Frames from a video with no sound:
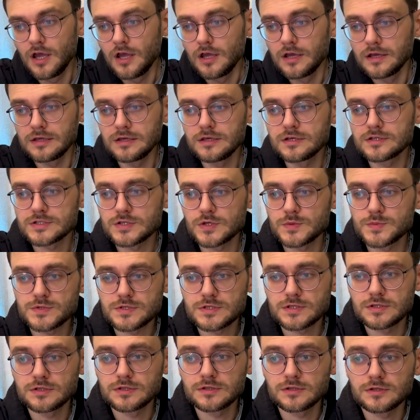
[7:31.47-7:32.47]
И,
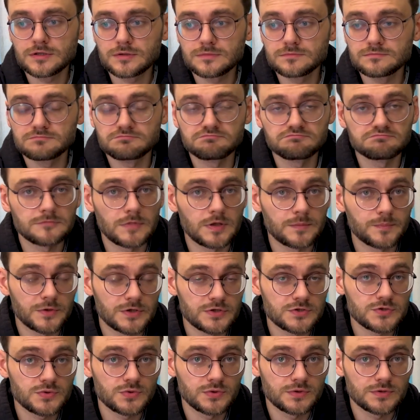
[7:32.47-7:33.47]
собственно,
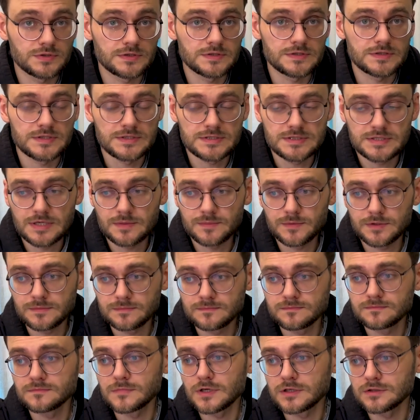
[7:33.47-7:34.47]
операционная система
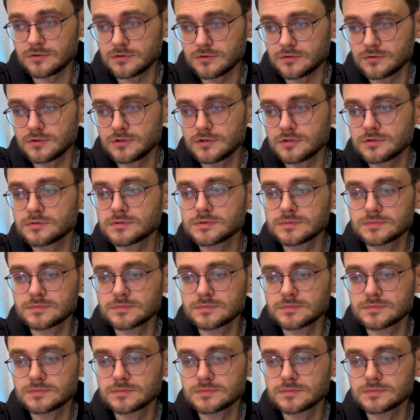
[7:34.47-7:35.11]
Android,